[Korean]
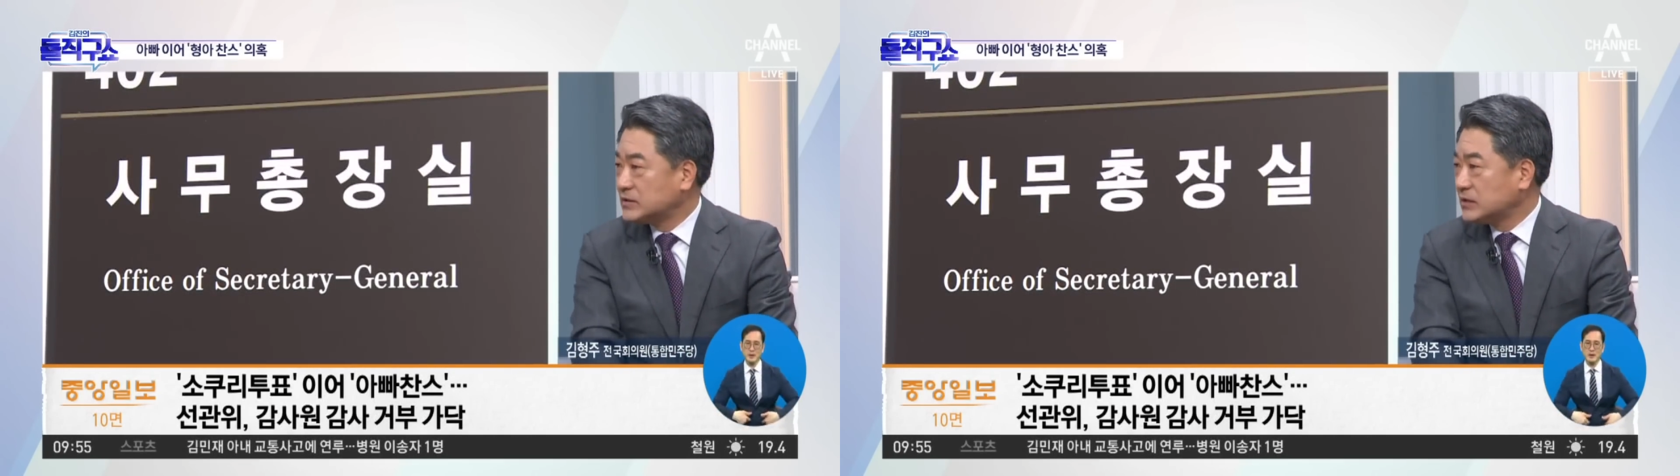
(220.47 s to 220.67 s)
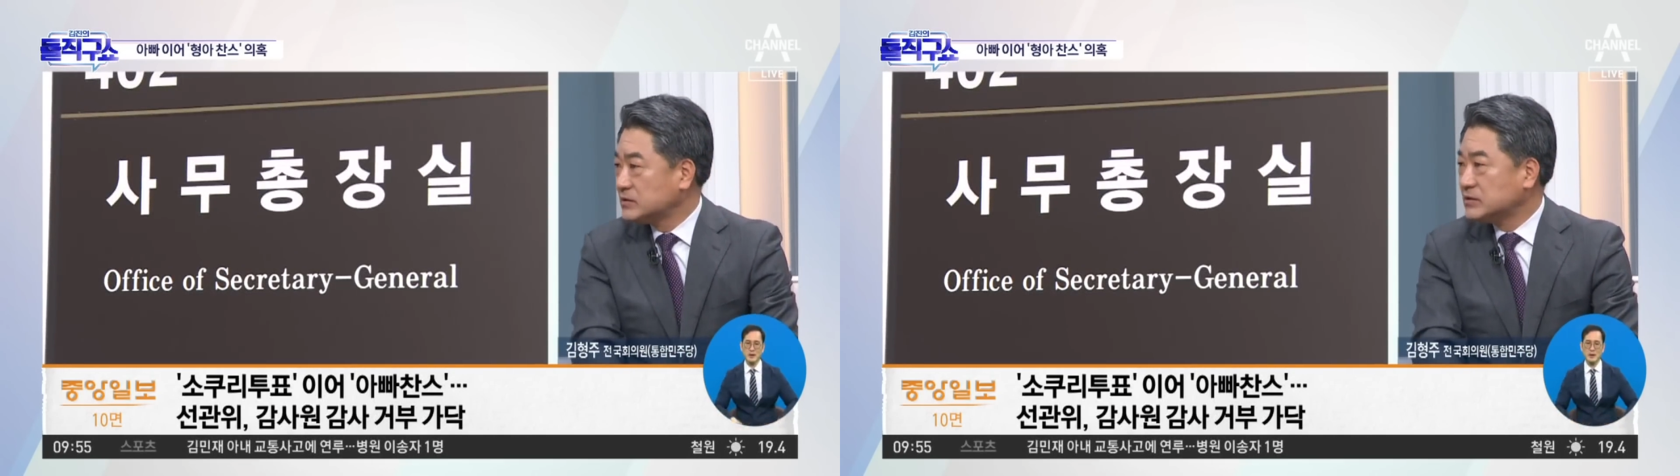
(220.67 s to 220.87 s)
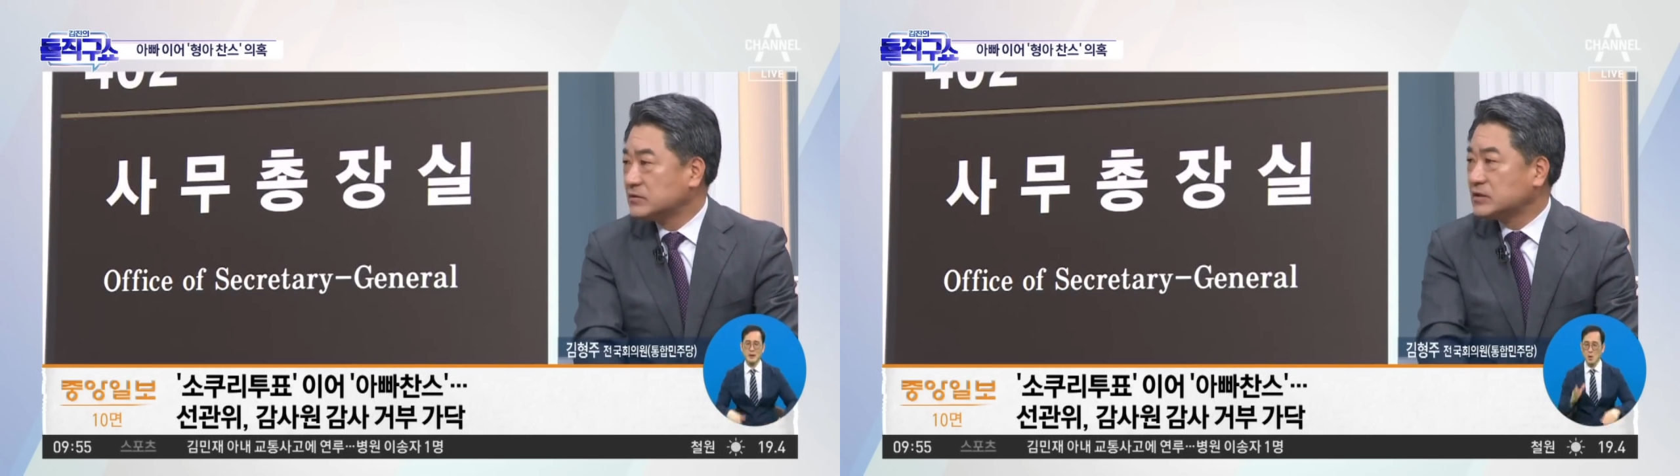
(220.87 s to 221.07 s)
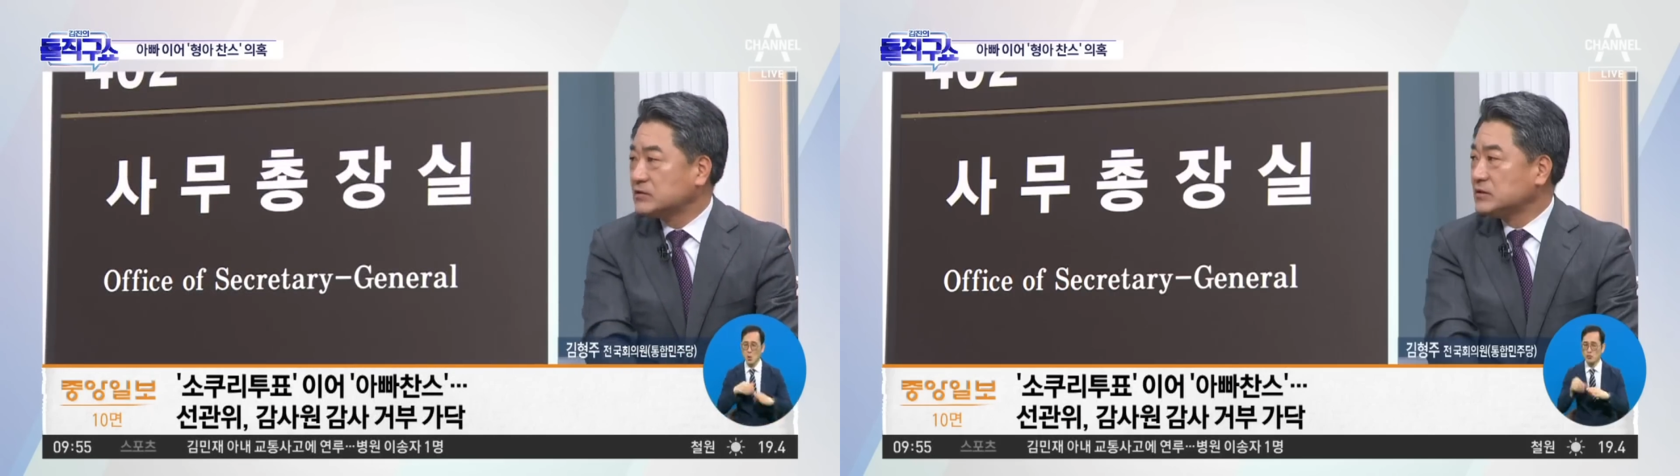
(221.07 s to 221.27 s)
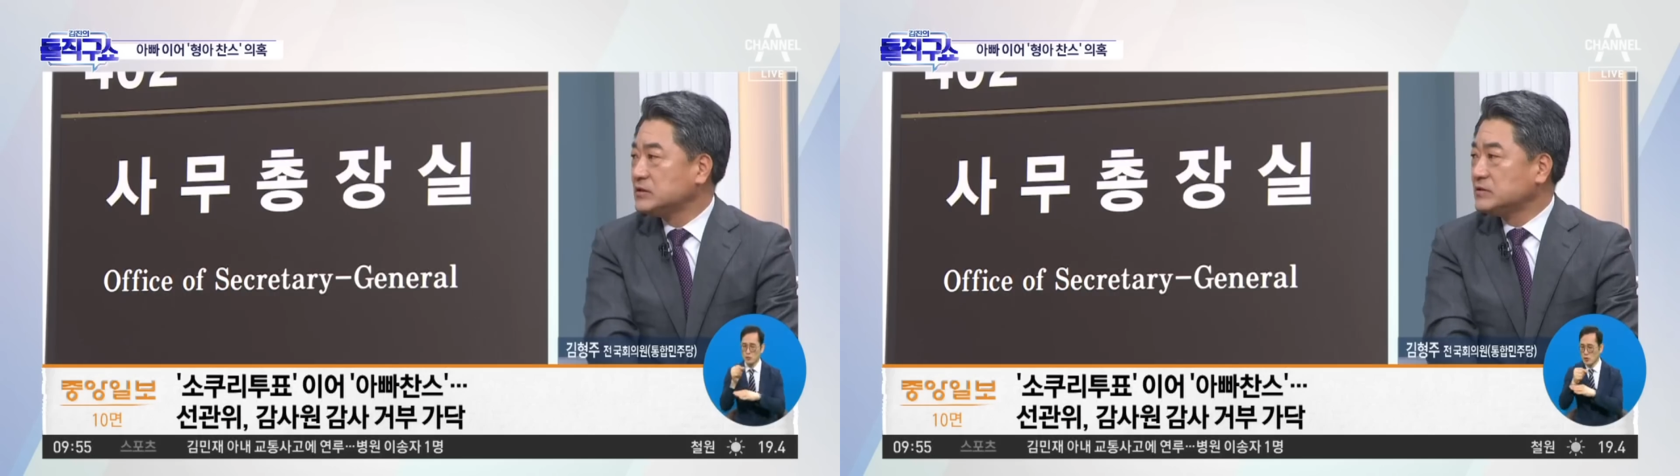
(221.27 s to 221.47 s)
한다든지
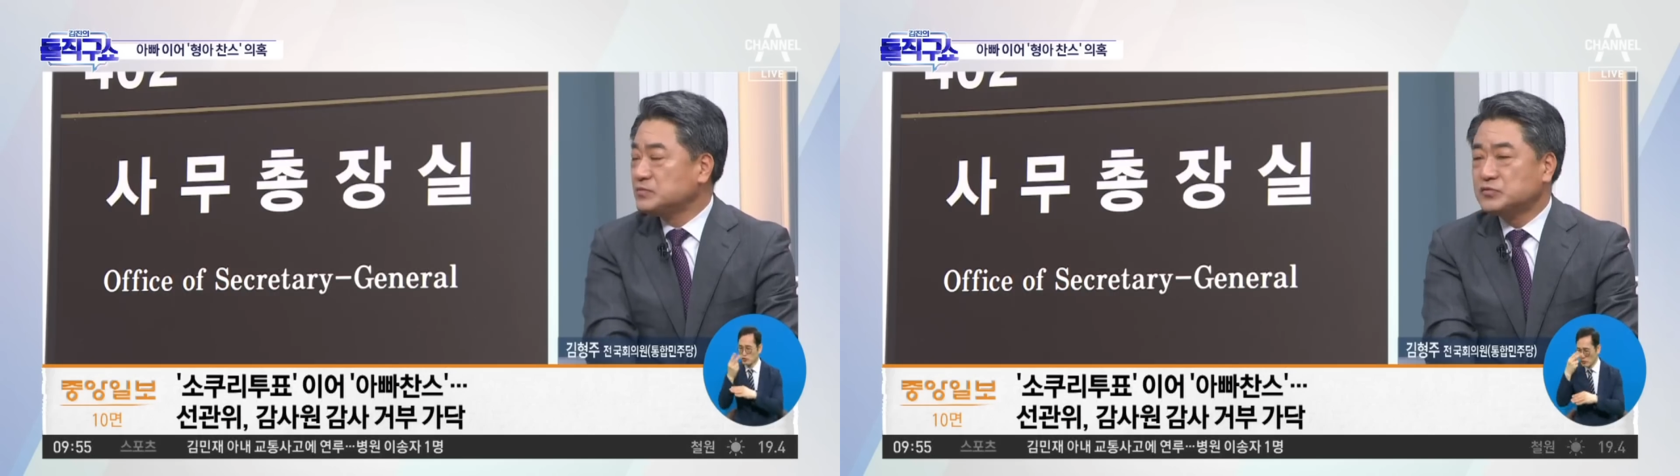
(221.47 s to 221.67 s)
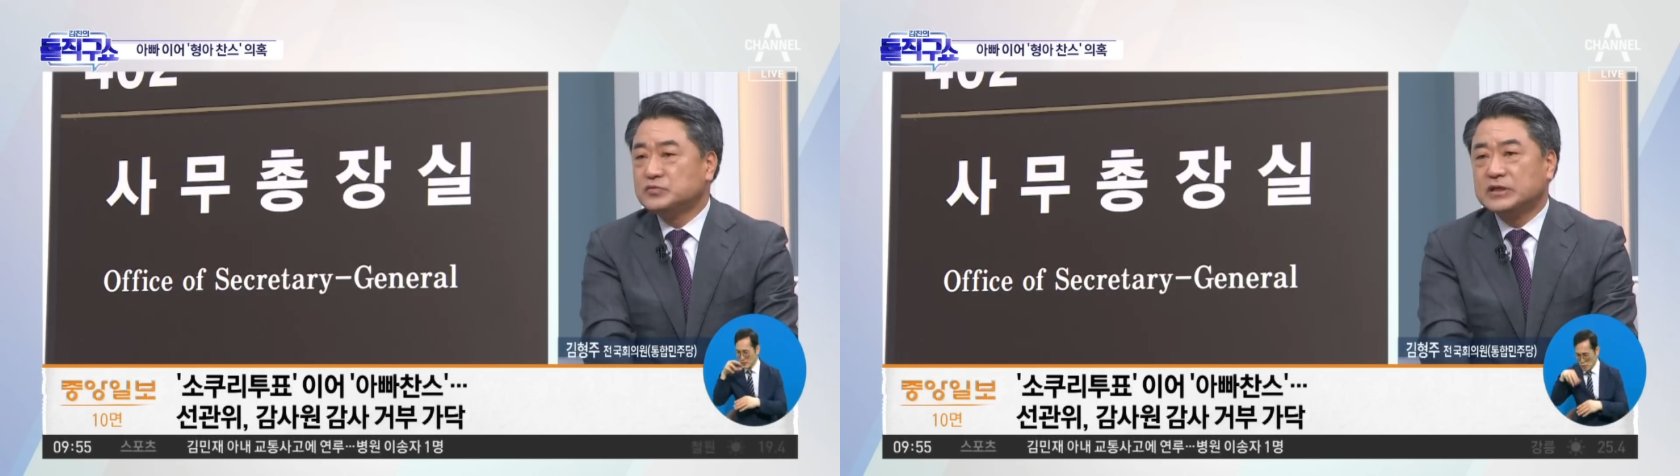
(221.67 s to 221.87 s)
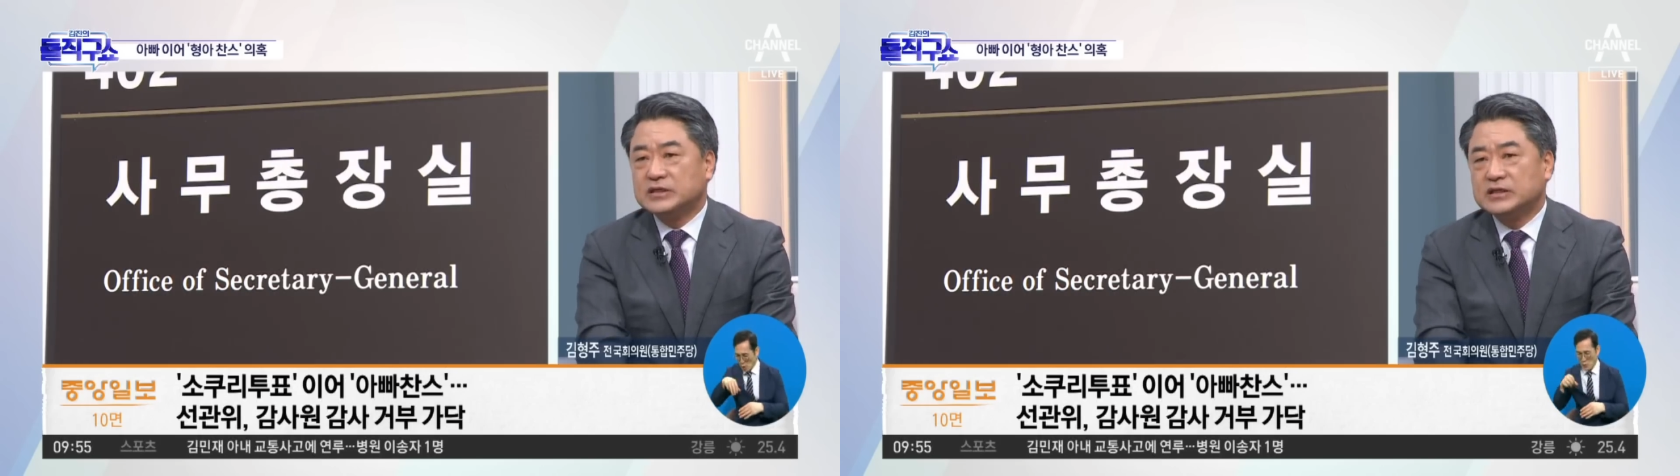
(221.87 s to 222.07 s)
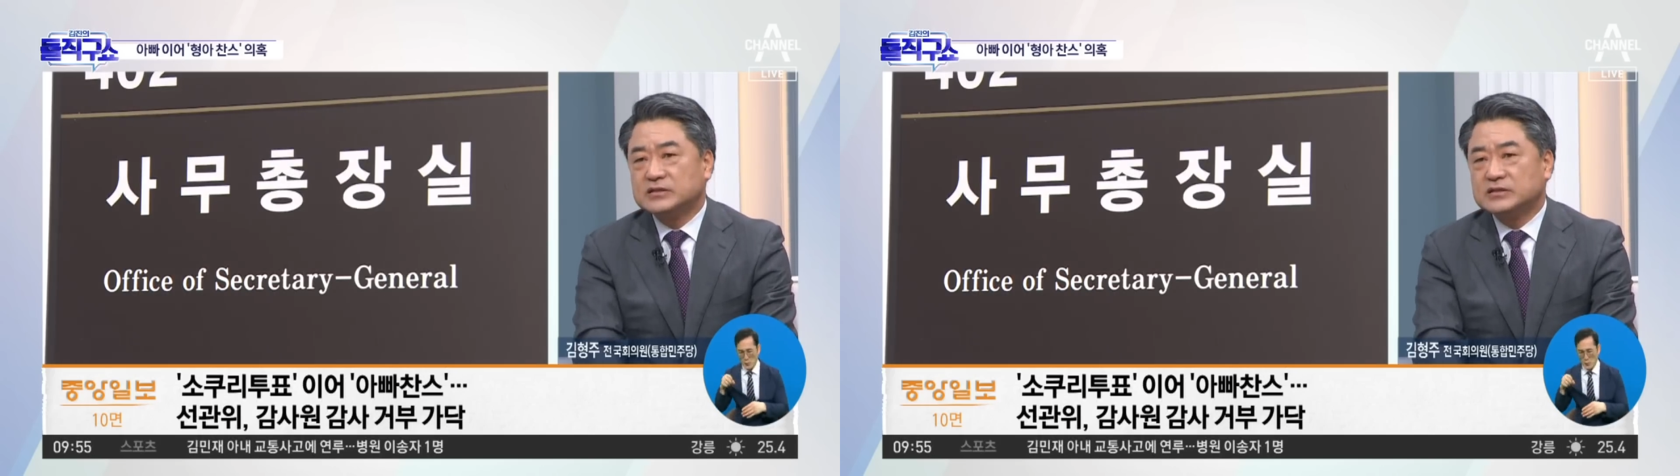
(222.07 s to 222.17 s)
어쨌든 이런 부분에